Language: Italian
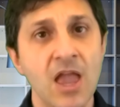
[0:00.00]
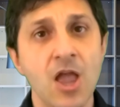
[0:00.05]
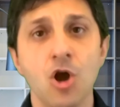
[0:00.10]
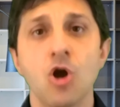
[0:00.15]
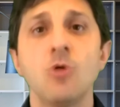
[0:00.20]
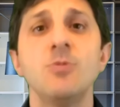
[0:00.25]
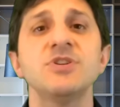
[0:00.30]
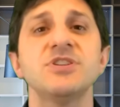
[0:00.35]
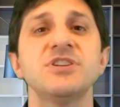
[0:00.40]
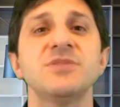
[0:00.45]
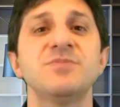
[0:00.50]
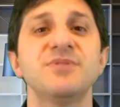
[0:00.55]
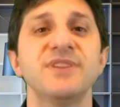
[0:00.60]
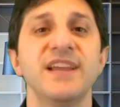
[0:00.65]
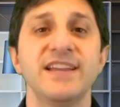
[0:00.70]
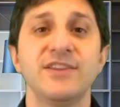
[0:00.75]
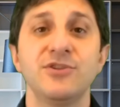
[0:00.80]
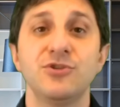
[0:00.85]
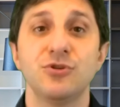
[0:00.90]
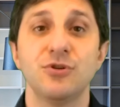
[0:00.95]
Come ho sempre
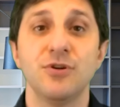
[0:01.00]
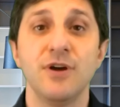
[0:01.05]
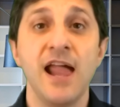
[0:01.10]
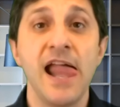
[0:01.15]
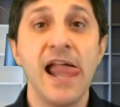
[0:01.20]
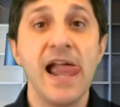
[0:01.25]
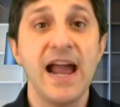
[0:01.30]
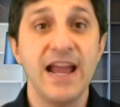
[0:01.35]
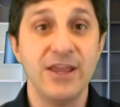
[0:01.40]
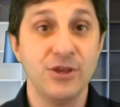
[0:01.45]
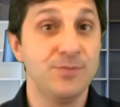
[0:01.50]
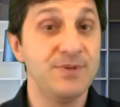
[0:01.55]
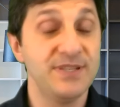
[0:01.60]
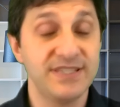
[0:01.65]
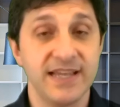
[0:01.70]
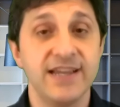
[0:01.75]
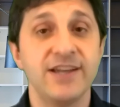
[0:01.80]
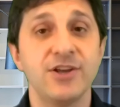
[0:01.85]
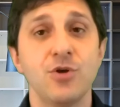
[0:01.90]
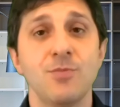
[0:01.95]
detto, e non mi
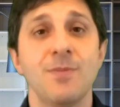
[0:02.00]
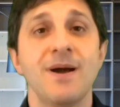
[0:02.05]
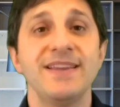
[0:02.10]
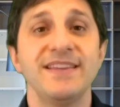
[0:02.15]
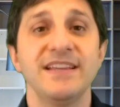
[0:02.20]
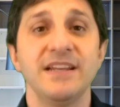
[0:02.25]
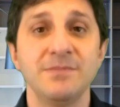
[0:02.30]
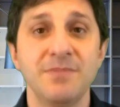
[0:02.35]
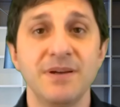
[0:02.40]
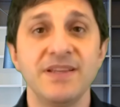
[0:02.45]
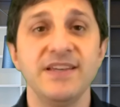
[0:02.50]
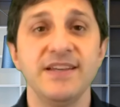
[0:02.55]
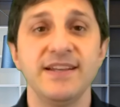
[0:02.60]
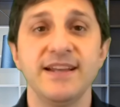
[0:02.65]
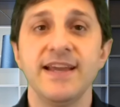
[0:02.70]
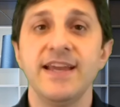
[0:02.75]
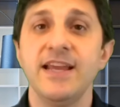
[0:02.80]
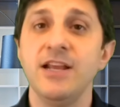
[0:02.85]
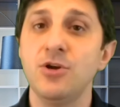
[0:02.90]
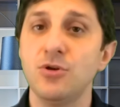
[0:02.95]
stancherò mai di
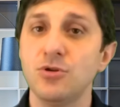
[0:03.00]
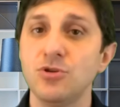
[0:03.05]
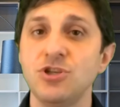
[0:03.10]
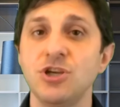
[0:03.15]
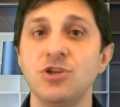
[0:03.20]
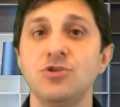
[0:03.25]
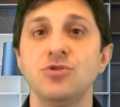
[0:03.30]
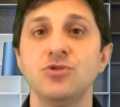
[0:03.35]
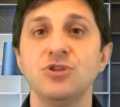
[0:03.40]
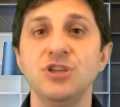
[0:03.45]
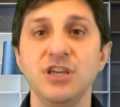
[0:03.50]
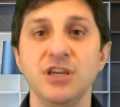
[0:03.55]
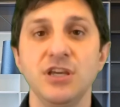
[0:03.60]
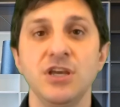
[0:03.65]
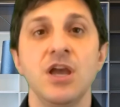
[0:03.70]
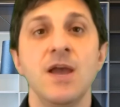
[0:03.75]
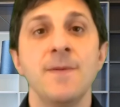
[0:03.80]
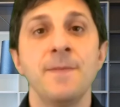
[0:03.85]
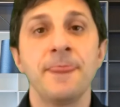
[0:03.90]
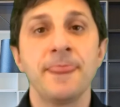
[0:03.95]
ribadire, il concetto di
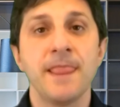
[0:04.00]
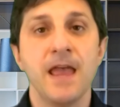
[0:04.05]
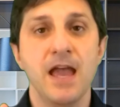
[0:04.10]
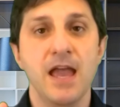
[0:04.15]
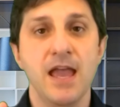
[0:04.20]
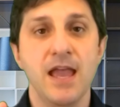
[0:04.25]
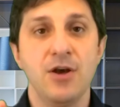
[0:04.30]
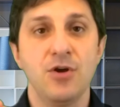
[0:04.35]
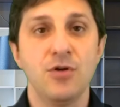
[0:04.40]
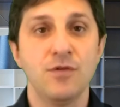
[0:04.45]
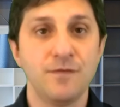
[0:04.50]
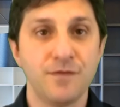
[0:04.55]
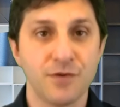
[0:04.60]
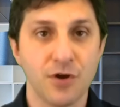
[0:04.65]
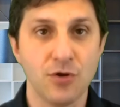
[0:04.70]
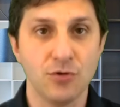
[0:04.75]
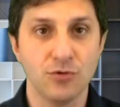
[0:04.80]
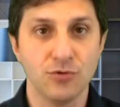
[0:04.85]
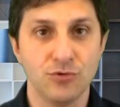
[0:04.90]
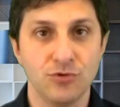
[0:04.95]
eh,
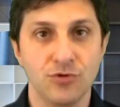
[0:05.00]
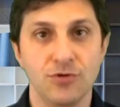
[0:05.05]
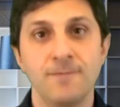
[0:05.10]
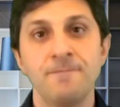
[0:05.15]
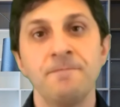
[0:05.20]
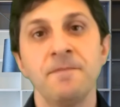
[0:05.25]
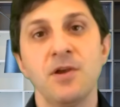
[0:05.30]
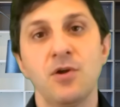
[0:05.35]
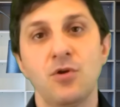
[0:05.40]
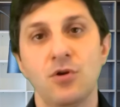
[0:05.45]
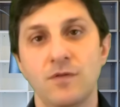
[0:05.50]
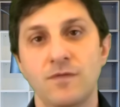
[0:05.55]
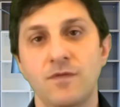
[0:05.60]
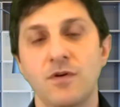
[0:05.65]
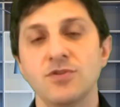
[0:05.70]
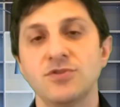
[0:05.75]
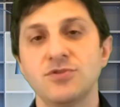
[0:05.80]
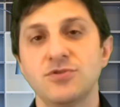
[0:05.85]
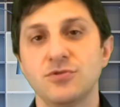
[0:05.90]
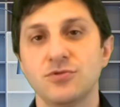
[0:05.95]
confronto col
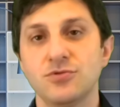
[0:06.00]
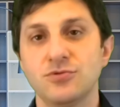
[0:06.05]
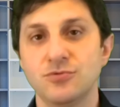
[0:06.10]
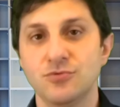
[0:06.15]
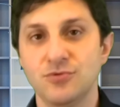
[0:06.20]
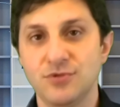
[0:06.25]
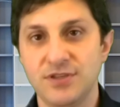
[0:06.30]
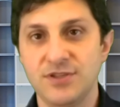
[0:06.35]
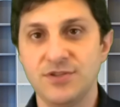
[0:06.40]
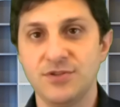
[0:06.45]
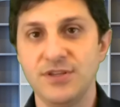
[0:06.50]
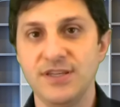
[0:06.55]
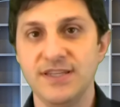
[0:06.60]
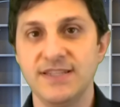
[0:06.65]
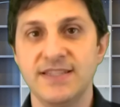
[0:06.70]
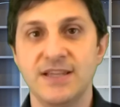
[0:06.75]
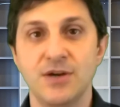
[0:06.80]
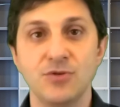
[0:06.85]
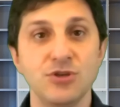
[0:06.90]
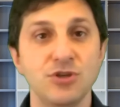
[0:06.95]
vostro
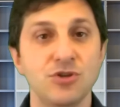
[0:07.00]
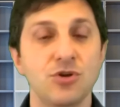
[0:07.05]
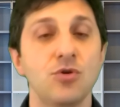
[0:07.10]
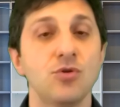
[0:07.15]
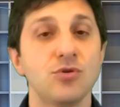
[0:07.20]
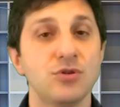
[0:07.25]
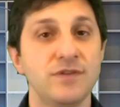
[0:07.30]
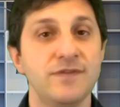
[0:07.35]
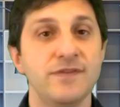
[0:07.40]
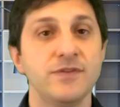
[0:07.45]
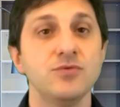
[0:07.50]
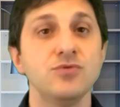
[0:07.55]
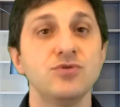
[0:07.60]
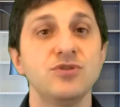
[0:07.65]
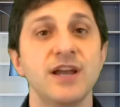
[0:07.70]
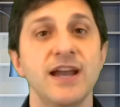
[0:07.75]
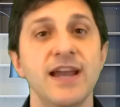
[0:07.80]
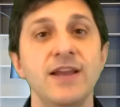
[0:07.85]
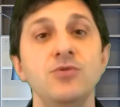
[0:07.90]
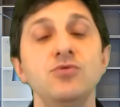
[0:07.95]
nutrizionista o dietologo di
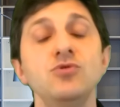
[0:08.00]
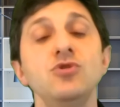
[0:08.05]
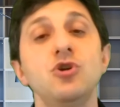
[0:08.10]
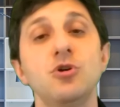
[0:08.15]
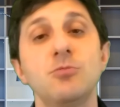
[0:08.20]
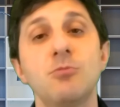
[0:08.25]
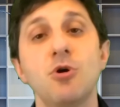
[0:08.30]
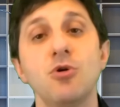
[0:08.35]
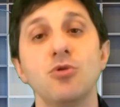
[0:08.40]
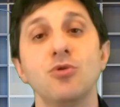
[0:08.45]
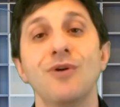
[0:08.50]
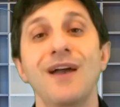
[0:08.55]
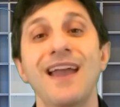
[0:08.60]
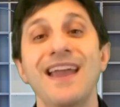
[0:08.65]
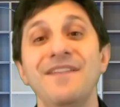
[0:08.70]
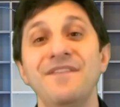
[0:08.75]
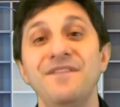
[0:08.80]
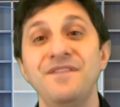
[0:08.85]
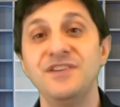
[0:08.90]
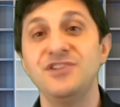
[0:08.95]
fiducia è l'unico modo
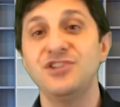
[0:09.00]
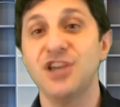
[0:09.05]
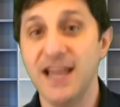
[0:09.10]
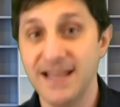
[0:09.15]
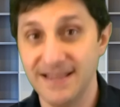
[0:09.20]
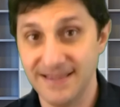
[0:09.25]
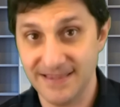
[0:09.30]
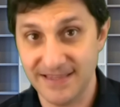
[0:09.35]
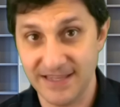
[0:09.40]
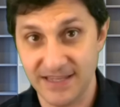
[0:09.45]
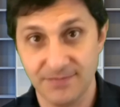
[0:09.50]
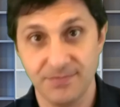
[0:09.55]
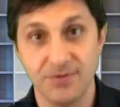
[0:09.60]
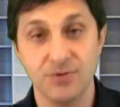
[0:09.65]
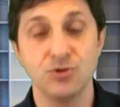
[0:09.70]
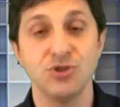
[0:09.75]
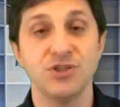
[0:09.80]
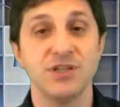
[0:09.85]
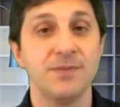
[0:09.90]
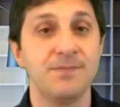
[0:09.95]
efficiente per
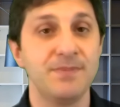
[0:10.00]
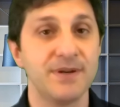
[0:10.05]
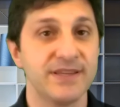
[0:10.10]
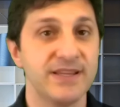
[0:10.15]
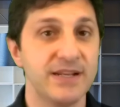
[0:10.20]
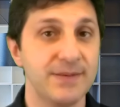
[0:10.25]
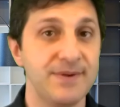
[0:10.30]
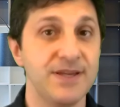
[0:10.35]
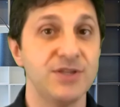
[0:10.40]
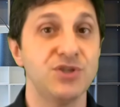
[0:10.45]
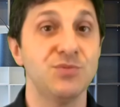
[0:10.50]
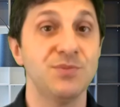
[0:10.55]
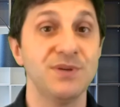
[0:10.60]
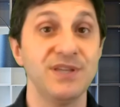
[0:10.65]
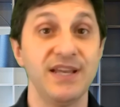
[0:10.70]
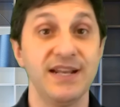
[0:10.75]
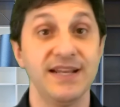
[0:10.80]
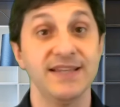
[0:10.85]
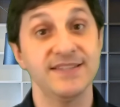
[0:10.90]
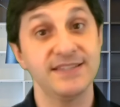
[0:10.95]
riuscire a perdere peso in
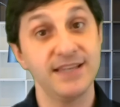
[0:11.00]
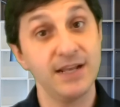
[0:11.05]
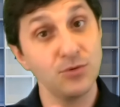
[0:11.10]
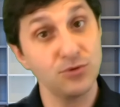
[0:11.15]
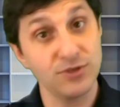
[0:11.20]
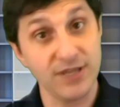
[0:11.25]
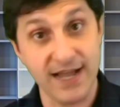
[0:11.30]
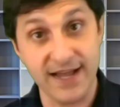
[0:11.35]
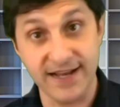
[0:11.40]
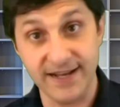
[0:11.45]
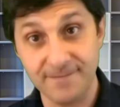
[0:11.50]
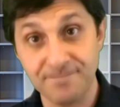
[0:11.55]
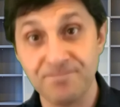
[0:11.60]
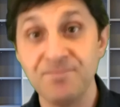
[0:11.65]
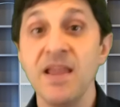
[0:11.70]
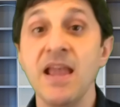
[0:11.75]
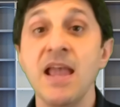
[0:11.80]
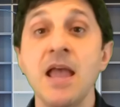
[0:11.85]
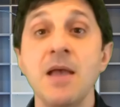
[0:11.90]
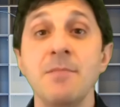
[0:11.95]
maniera salutare
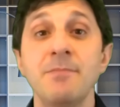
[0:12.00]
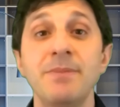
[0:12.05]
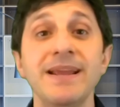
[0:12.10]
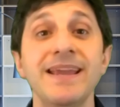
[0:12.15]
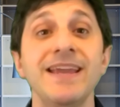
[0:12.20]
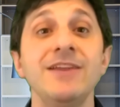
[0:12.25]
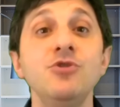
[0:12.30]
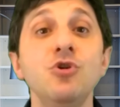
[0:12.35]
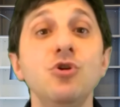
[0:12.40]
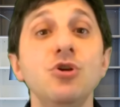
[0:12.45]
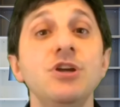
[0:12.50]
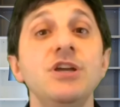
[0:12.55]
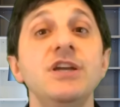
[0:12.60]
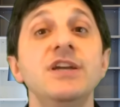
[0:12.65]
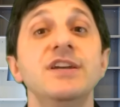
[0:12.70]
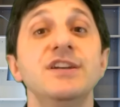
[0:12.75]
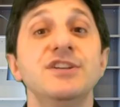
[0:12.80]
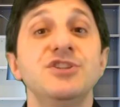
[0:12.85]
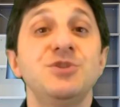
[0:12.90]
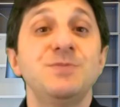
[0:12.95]
perché noi
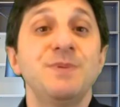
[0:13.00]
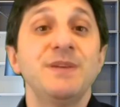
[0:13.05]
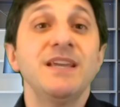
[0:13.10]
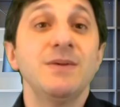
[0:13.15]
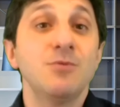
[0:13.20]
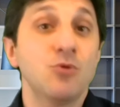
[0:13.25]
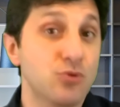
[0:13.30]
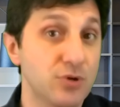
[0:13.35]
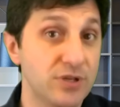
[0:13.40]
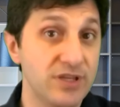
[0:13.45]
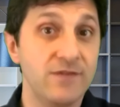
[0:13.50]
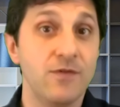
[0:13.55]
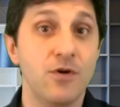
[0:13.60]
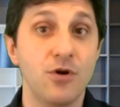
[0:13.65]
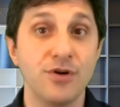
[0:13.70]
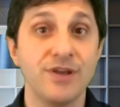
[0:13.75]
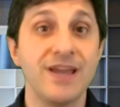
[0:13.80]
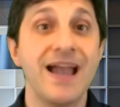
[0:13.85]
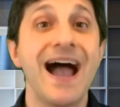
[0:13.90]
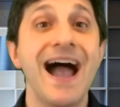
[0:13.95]
eh, ci prendiamo cura di
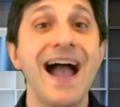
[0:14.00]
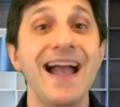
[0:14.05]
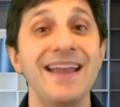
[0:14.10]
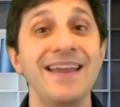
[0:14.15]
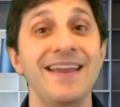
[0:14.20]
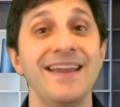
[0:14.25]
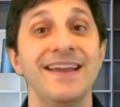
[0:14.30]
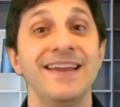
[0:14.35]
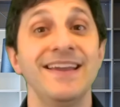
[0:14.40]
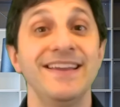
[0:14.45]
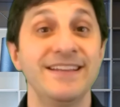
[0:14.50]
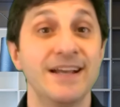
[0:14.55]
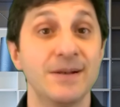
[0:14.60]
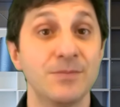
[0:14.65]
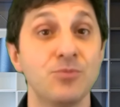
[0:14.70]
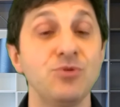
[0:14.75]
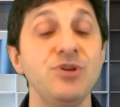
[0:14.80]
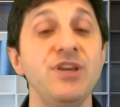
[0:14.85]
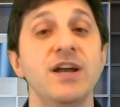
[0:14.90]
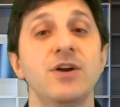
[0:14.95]
voi anche in
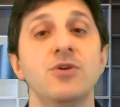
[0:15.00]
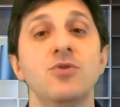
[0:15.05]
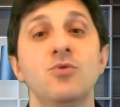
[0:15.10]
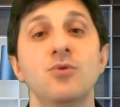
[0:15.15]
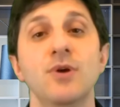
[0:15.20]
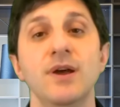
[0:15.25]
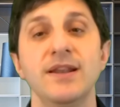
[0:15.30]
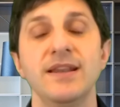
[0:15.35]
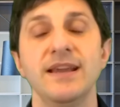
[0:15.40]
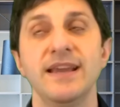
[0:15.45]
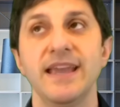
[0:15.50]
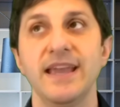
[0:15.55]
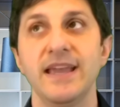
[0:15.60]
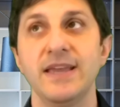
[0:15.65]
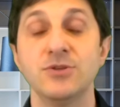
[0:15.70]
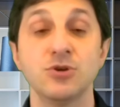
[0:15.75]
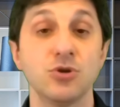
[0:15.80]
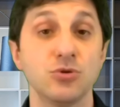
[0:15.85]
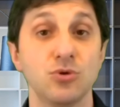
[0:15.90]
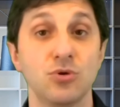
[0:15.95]
armonia con quelle
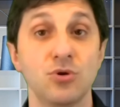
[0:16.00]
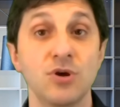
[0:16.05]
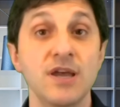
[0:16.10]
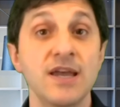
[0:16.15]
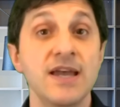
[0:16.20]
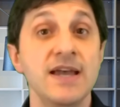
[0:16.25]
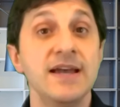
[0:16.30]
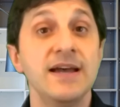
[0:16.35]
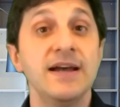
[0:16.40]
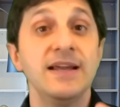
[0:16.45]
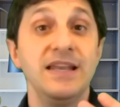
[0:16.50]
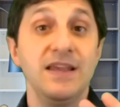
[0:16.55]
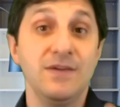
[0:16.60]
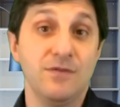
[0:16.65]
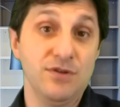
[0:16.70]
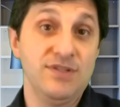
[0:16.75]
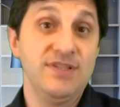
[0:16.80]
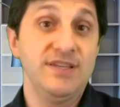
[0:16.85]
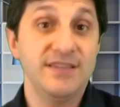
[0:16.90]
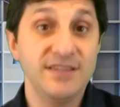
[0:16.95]
che sono le
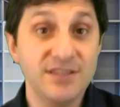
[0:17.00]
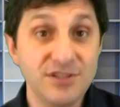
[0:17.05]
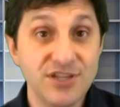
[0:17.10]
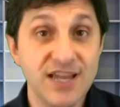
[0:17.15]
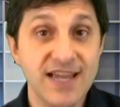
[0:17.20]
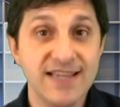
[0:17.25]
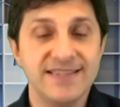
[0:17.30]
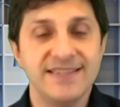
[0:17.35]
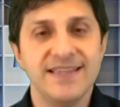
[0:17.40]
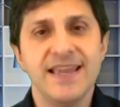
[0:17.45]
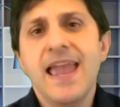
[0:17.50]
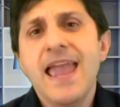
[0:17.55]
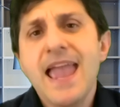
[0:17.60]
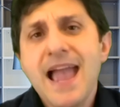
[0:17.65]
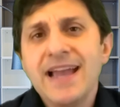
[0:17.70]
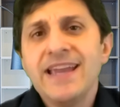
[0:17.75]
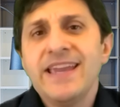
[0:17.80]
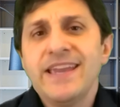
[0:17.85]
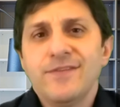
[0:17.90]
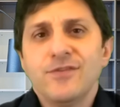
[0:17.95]
vostre esigenze e
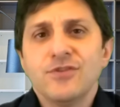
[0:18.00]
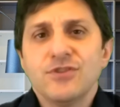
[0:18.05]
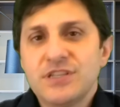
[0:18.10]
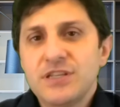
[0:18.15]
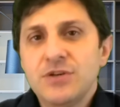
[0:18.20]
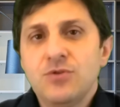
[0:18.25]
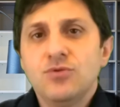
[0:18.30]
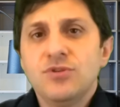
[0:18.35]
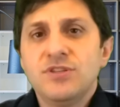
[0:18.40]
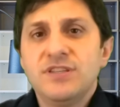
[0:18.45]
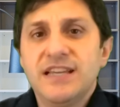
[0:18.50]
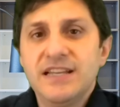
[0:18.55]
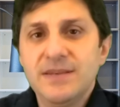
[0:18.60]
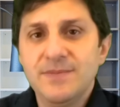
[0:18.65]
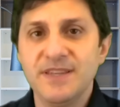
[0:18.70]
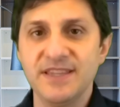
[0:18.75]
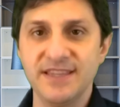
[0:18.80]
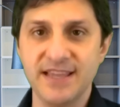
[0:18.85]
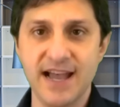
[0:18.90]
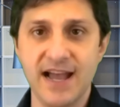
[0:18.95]
anche i vostri gusti
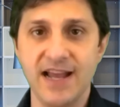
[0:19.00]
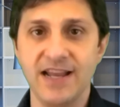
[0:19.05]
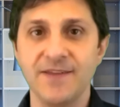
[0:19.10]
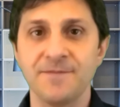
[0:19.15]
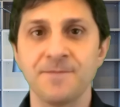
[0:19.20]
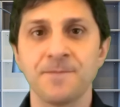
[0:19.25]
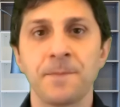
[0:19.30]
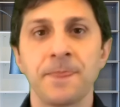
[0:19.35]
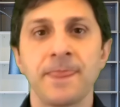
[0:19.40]
alimentari